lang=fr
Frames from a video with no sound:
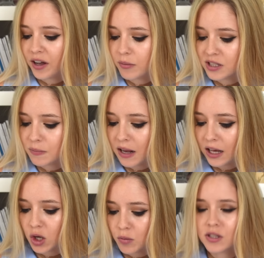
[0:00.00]
on va commencer par
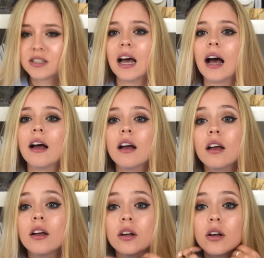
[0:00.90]
la commande Zara.
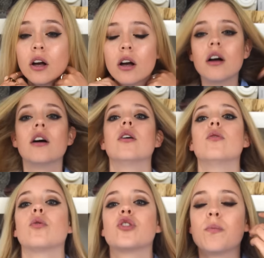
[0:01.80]
Euh,
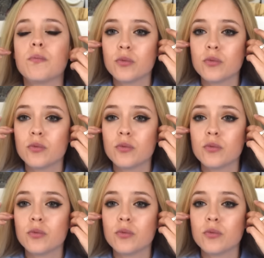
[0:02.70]
donc, je,